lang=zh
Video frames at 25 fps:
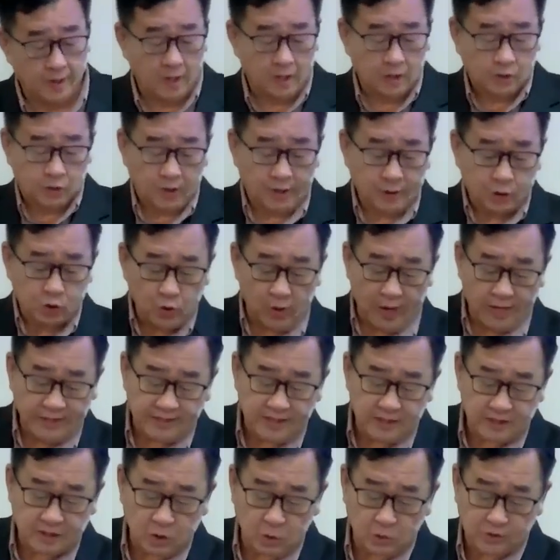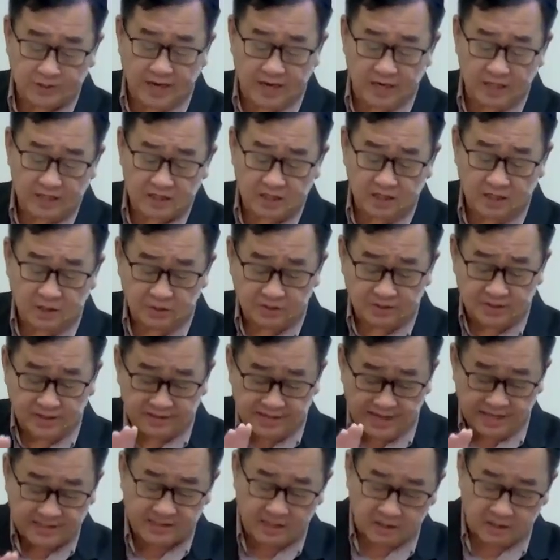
所以出埃及十五章二十六节，他讲